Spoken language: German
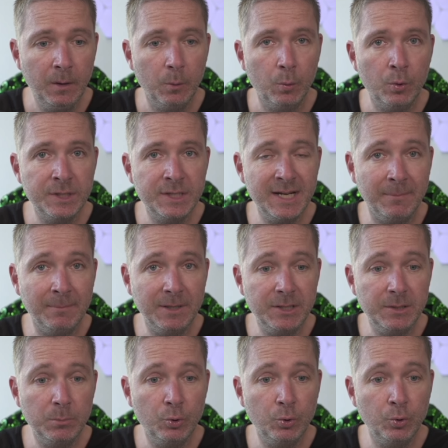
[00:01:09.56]
und die
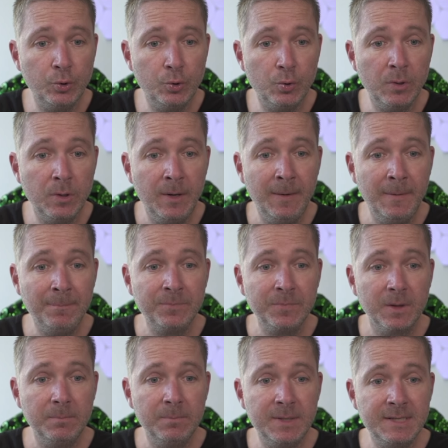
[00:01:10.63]
amtliche Begründung
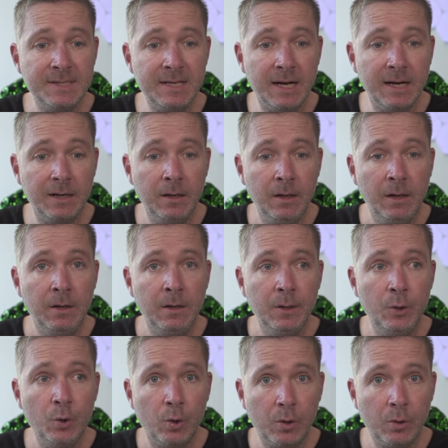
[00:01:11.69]
bislang
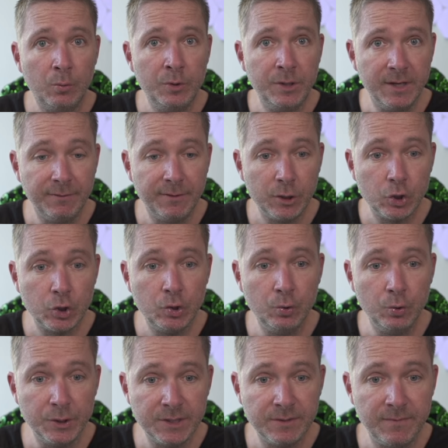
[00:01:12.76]
noch unter
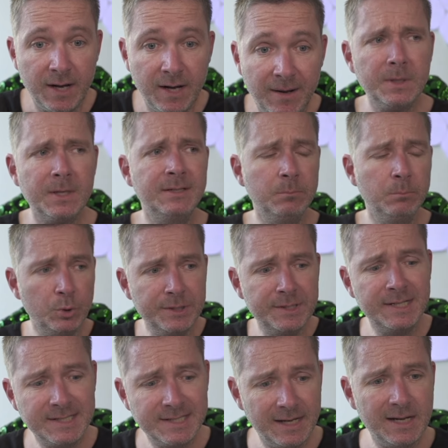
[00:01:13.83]
Verschluss war. Also im
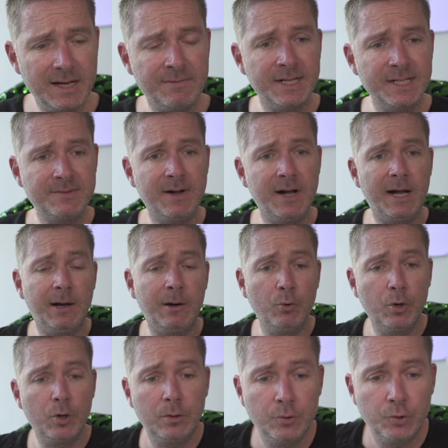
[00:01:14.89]
Bundesanzeiger war zwar
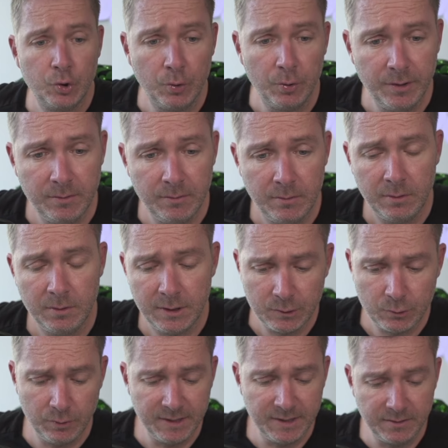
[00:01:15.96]
auch schon äh, das
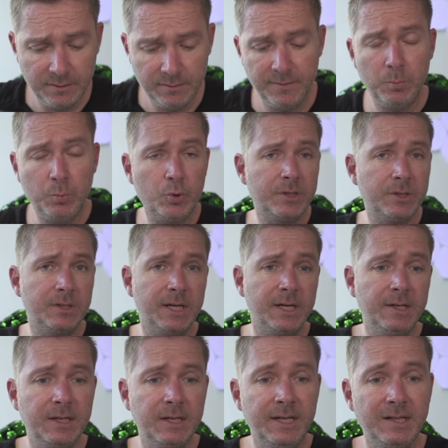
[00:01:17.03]
grundsätzliche Verbot
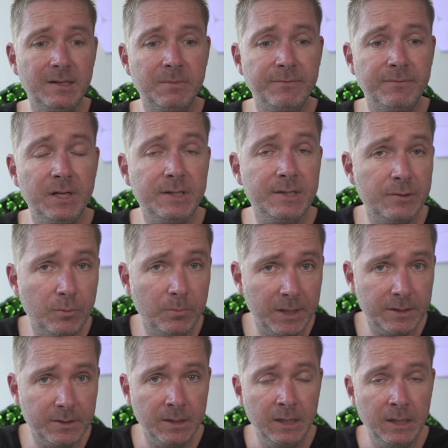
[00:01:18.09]
dahinterlegt, aber da fehlt diese
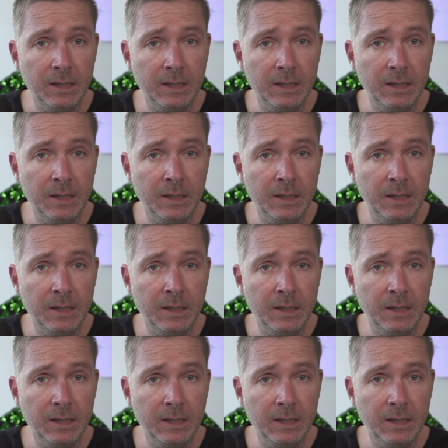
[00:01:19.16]
komplette